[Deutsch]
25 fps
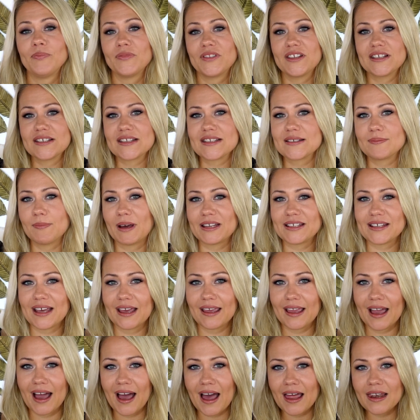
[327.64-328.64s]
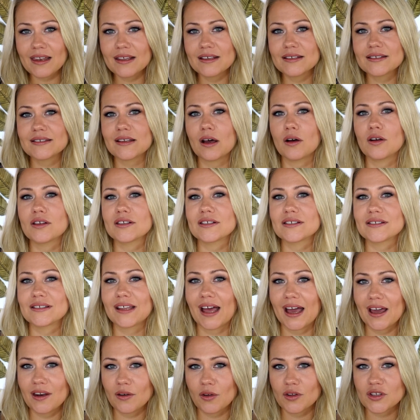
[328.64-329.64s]
Dieses Material ist aus
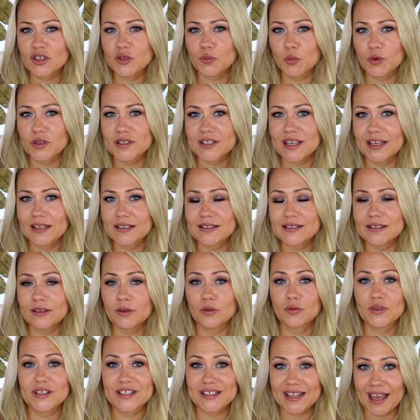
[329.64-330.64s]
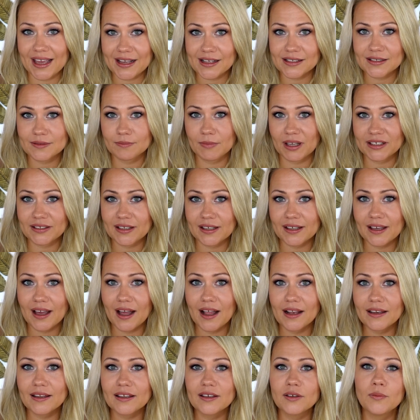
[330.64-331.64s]
93% recycelten
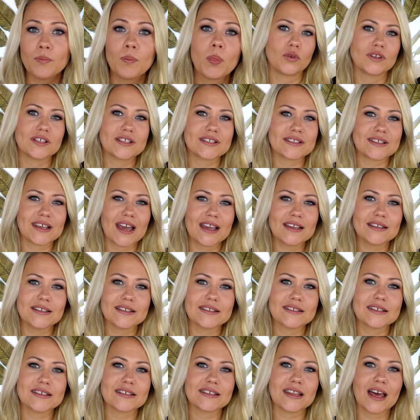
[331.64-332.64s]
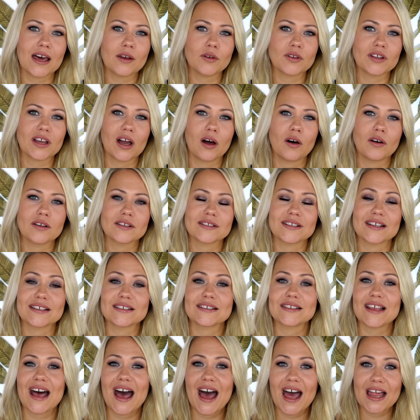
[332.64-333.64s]
Materialien und es zeichnet sich dadurch aus, dass
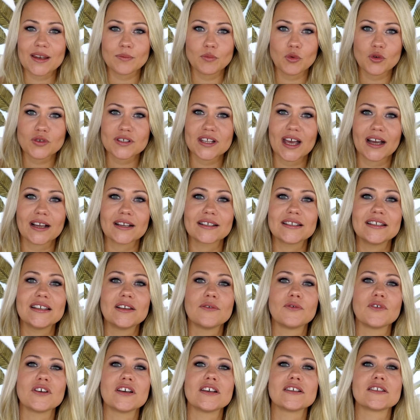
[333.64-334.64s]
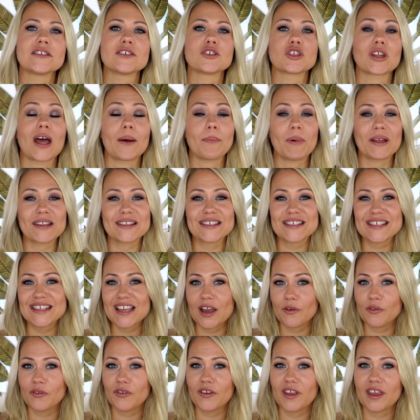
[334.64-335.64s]
es atmungsaktiv ist,
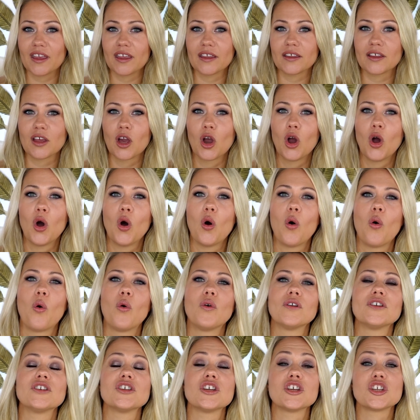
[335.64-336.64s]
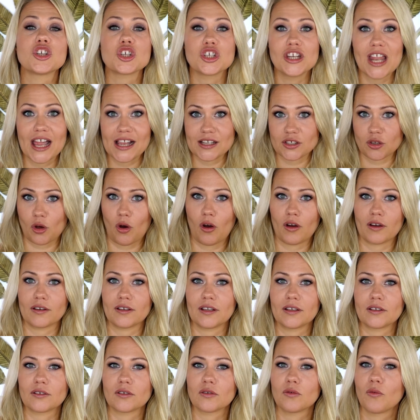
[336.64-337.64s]
strapazierfähig und schnell
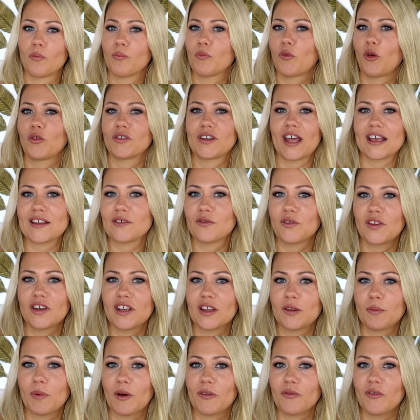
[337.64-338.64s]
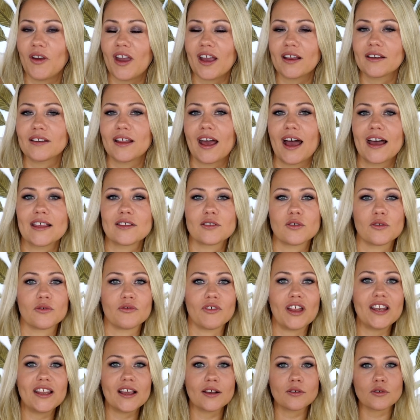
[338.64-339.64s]
trocknend. Und das finde ich perfekt. Also
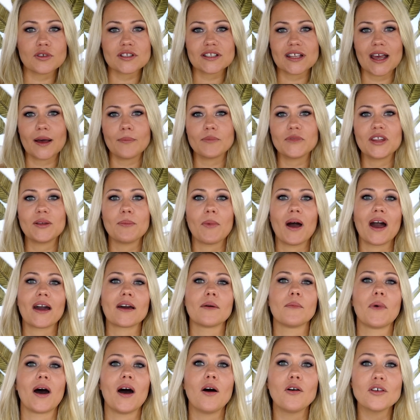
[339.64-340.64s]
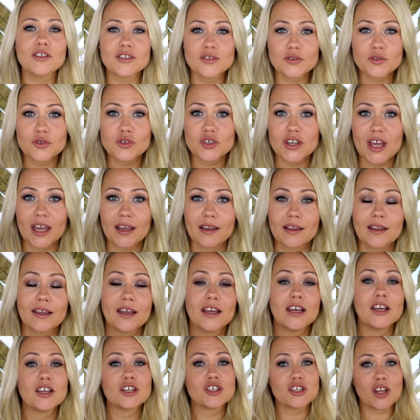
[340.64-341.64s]
wenn ihr Lust habt, die Marke mal auszuchecken,
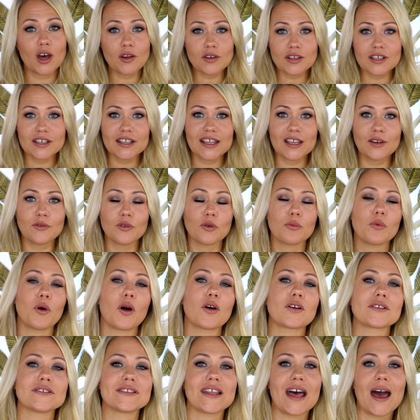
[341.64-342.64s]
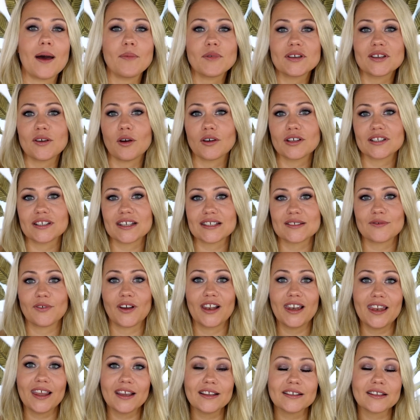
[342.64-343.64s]
schaut in die Infobox, da habe ich euch das
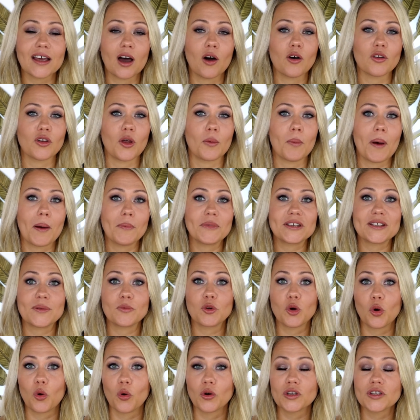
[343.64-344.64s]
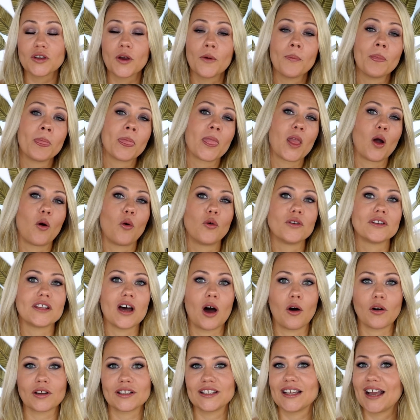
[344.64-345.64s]
verlinkt, auch nochmal mit dem Code und
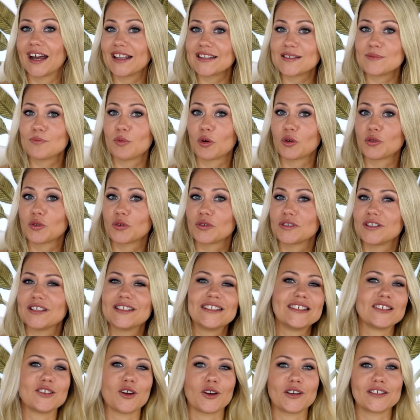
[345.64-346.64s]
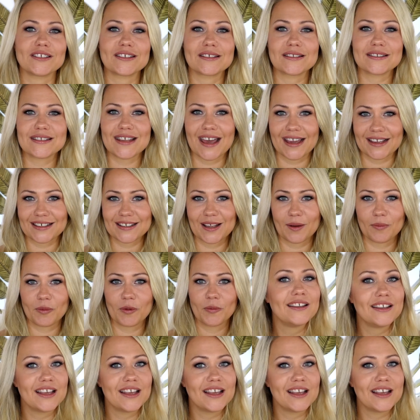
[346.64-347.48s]
auch die ganzen Produkte, die ich euch gezeigt habe.